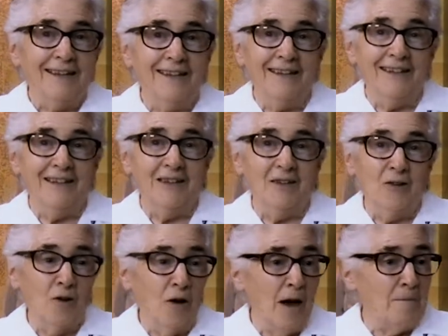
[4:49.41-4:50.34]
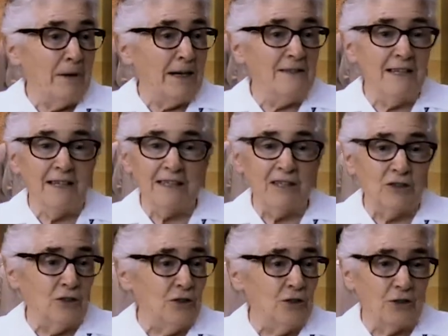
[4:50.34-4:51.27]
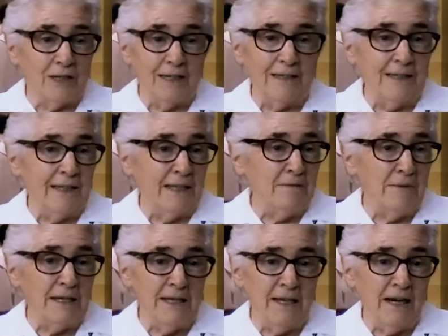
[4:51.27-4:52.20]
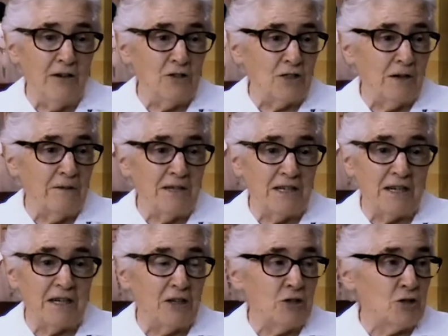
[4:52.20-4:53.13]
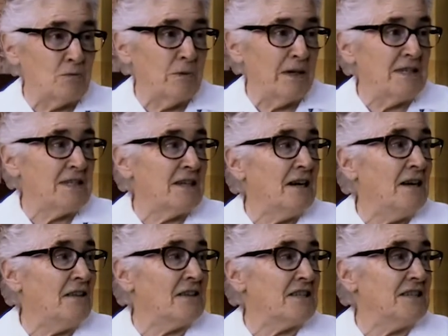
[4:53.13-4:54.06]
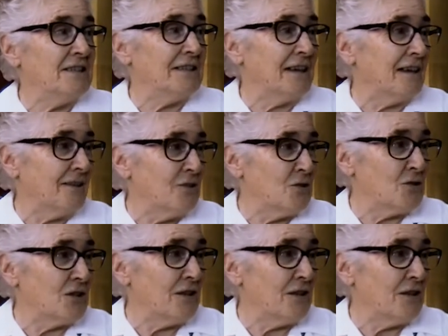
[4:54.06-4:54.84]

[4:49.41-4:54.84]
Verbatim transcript: Y no, aprender de todo, que el día de mañana no sabéis en qué os vais a necesitar, nos